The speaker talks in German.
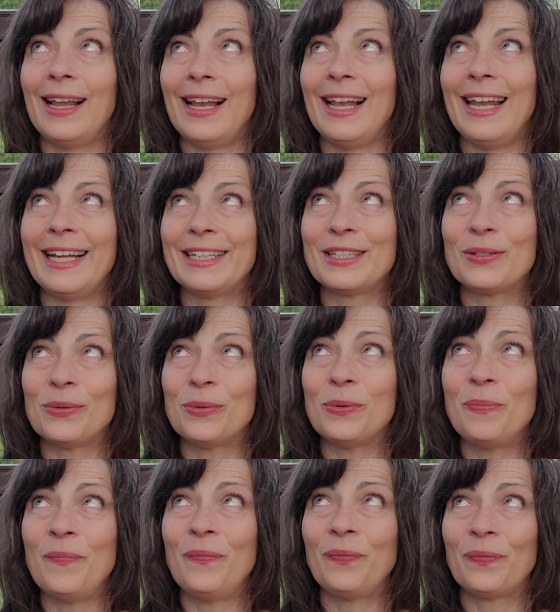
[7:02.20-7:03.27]
Links
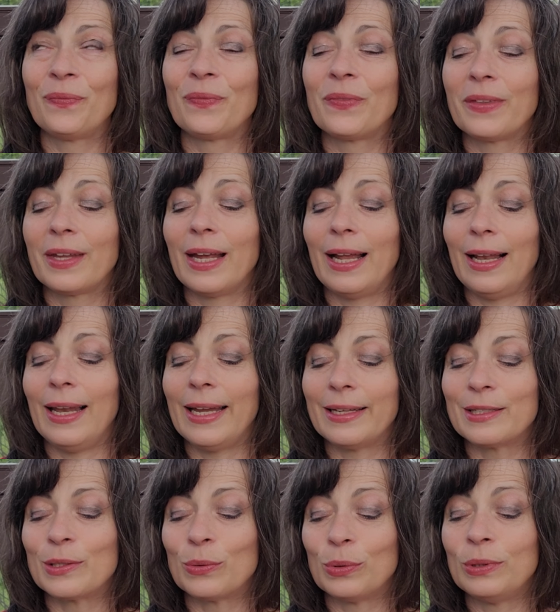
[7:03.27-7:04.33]
oben,
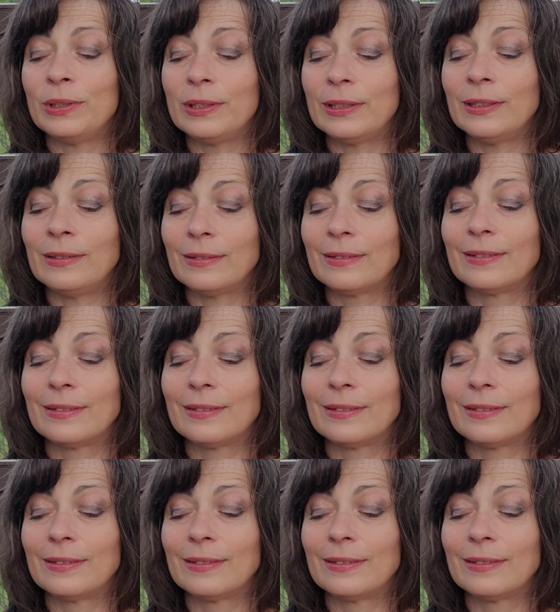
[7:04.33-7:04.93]
links unten,